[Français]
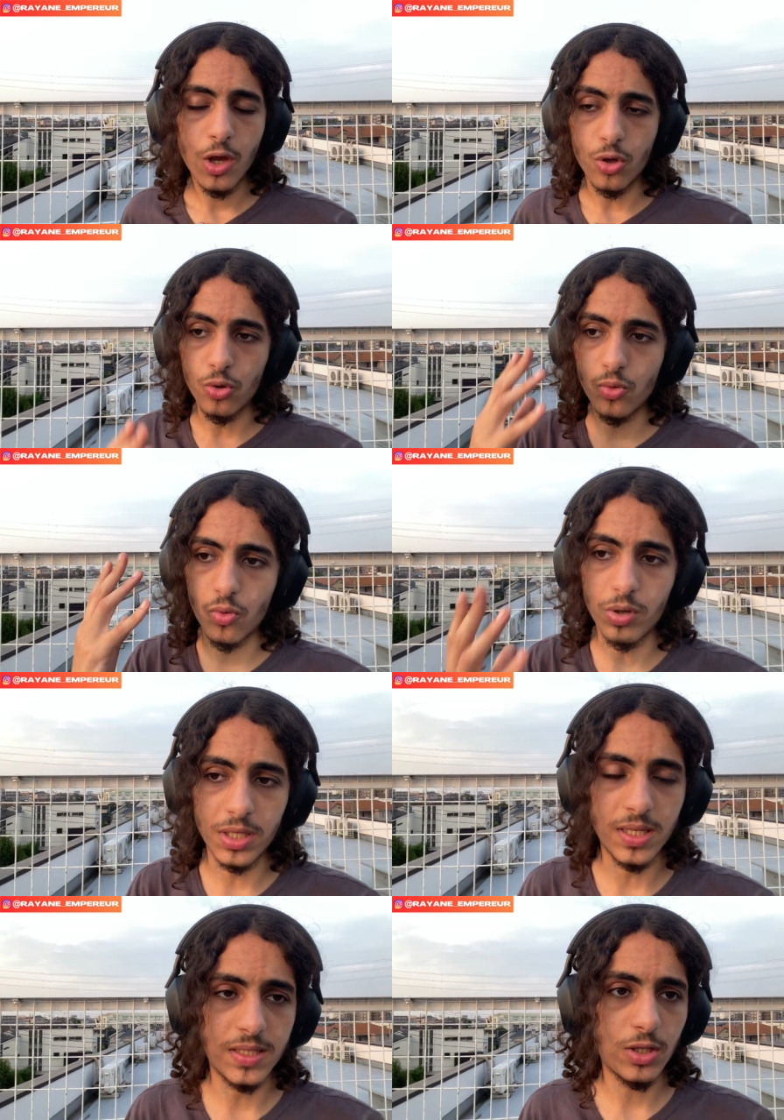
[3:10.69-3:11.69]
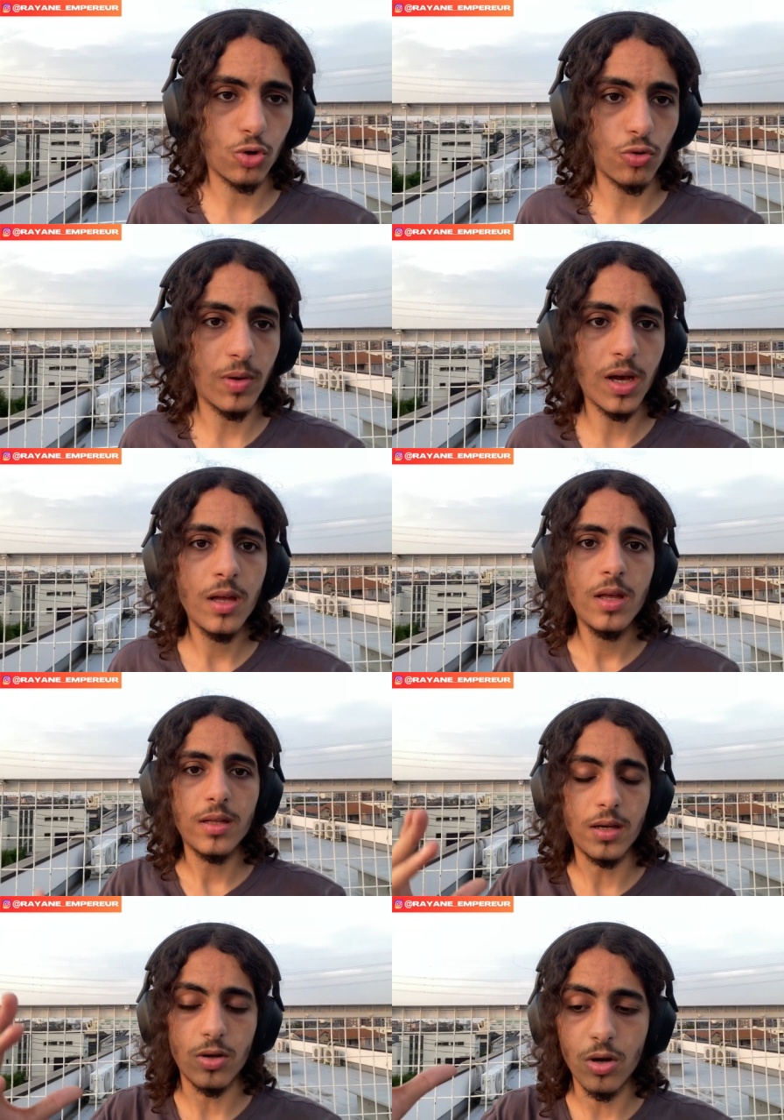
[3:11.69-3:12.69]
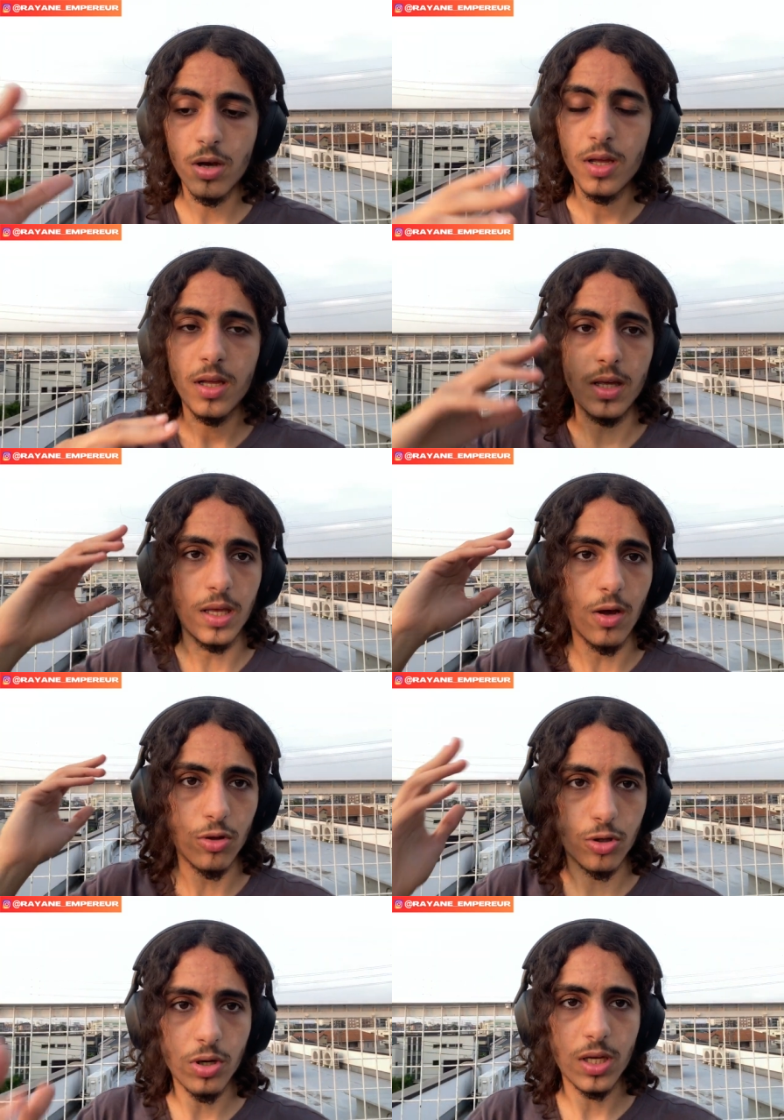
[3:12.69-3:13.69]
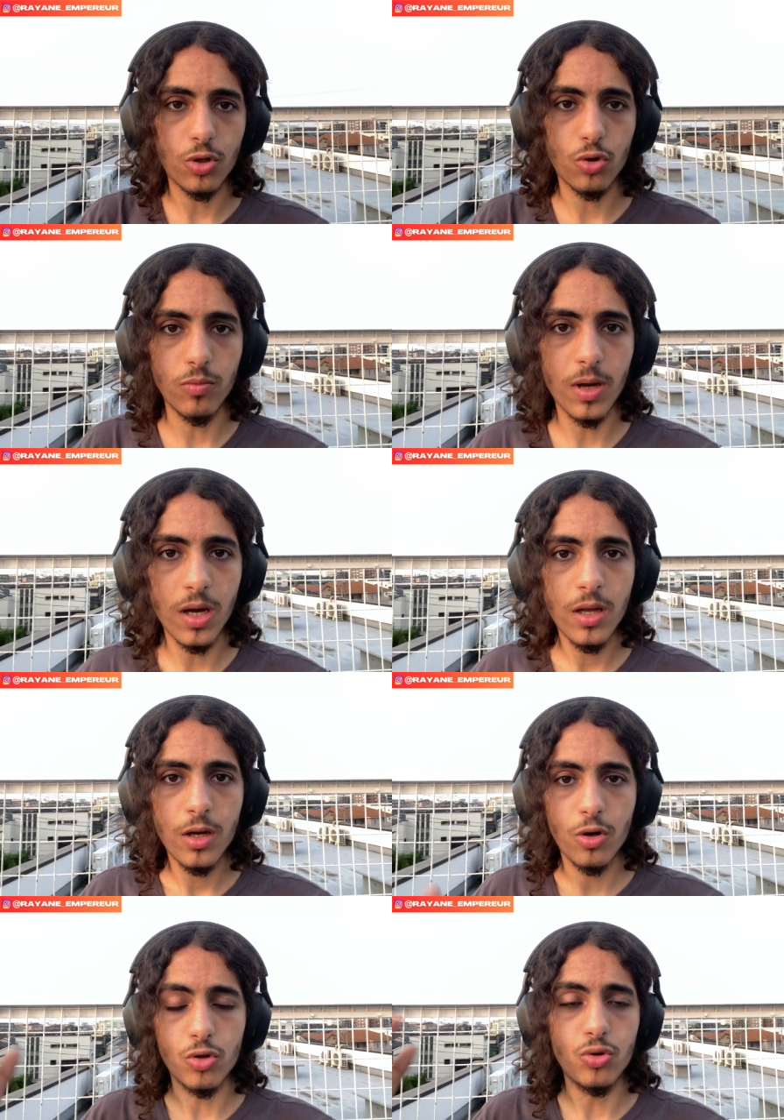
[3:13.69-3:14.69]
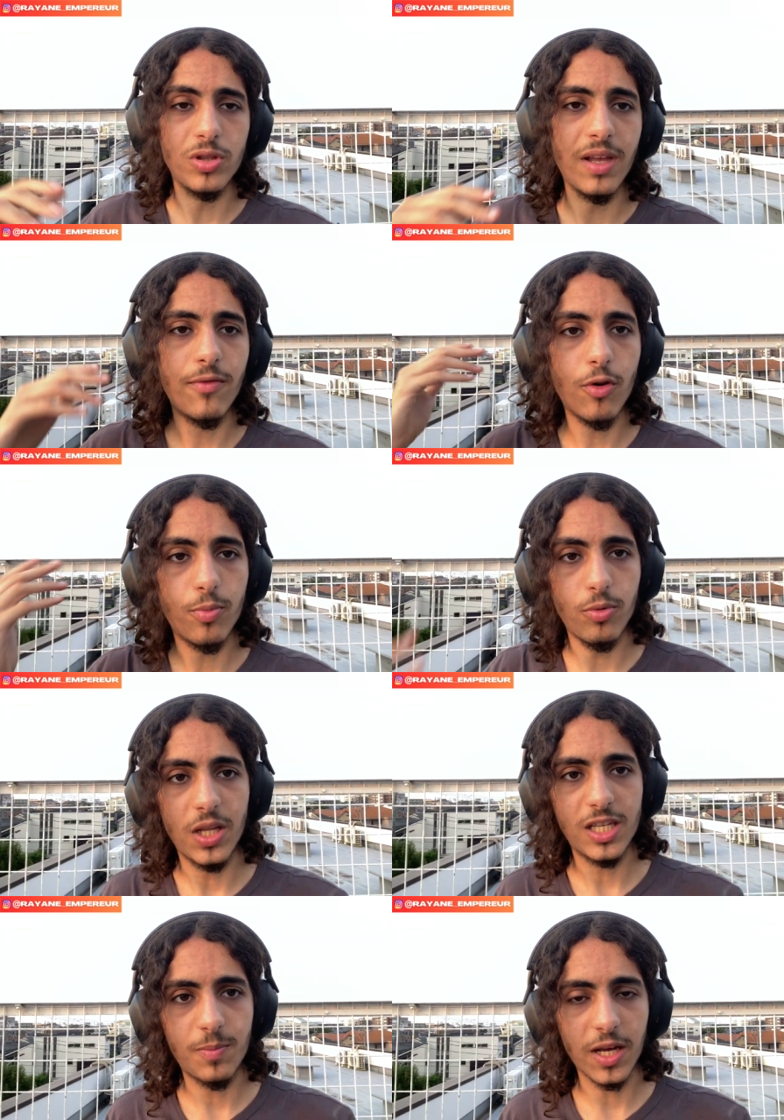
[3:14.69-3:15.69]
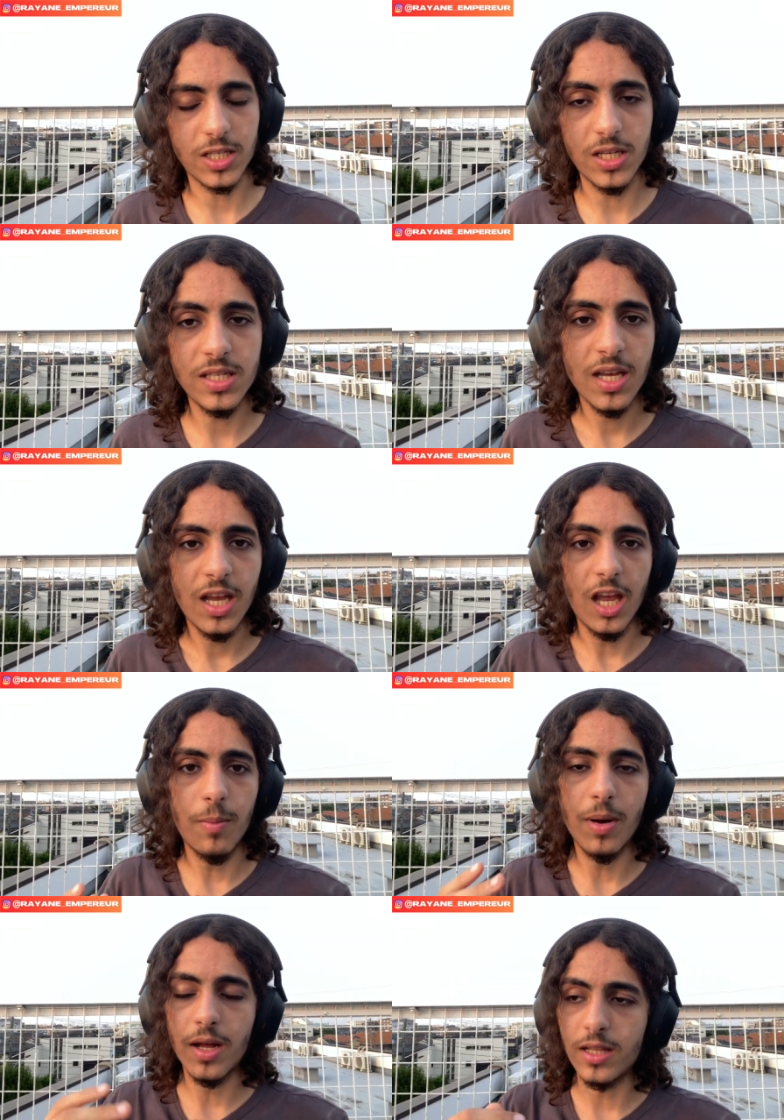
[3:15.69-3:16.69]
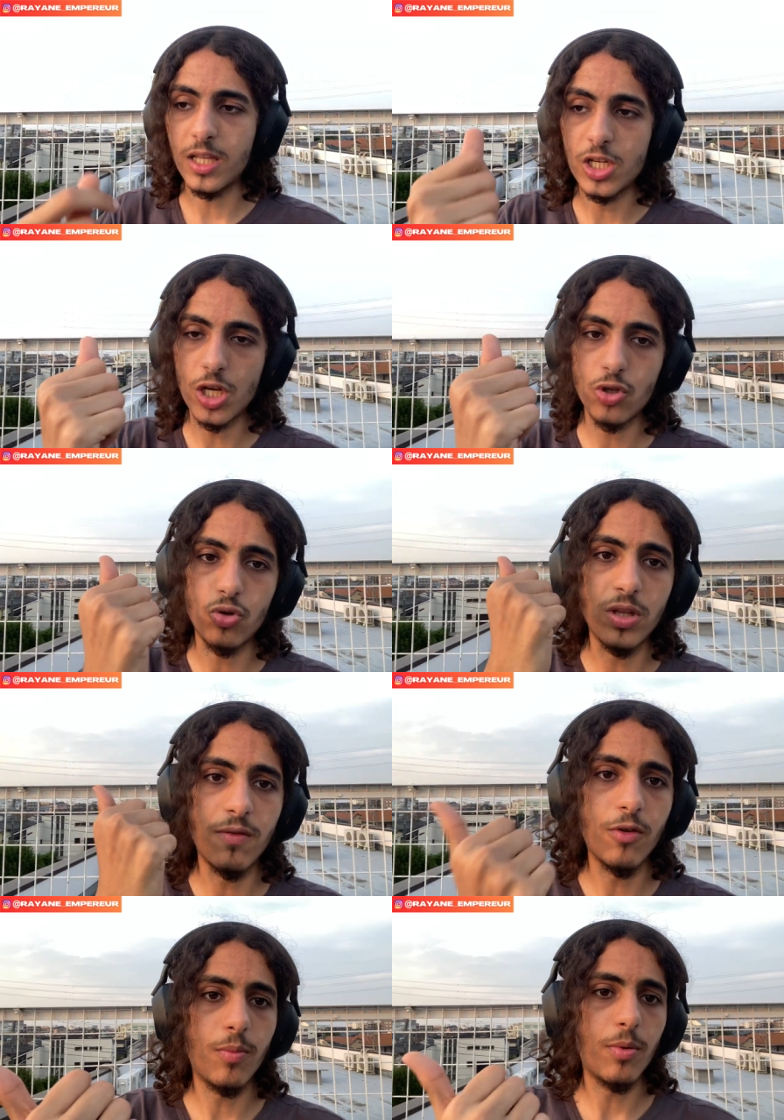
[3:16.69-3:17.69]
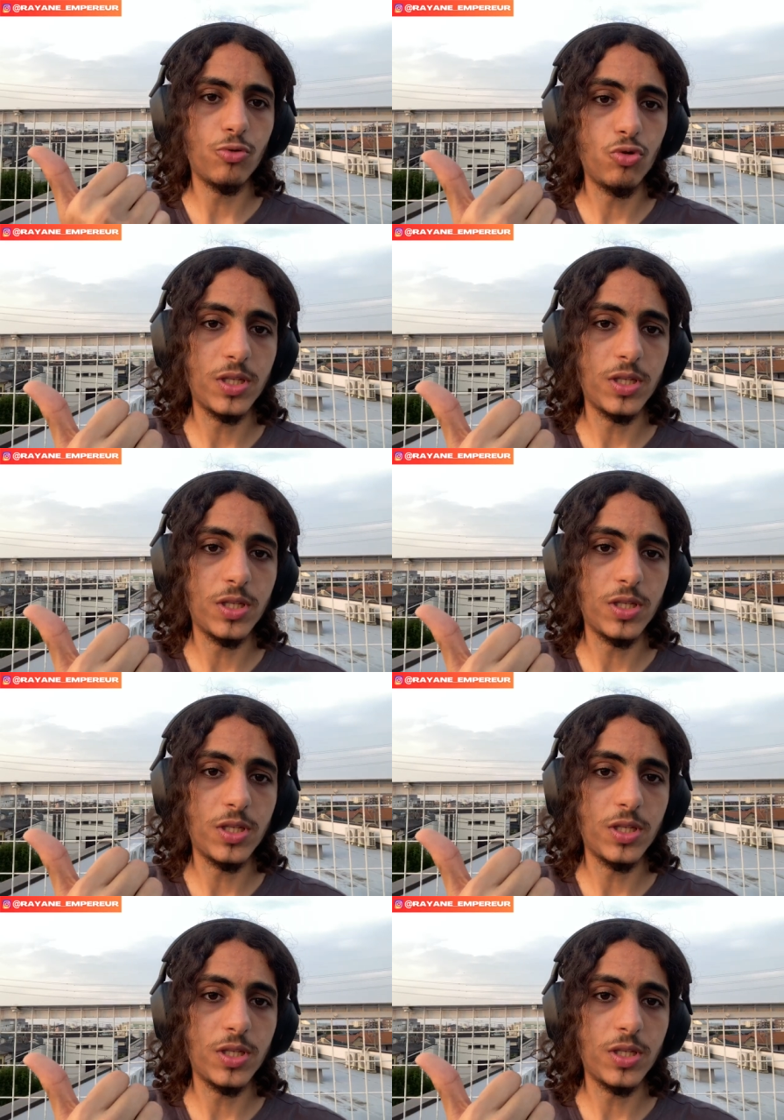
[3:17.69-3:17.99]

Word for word: Nous, on est des êtres humains, d'accord Et en tant qu'être humain, quand tu développes une expertise, et eh ben déjà tu développes du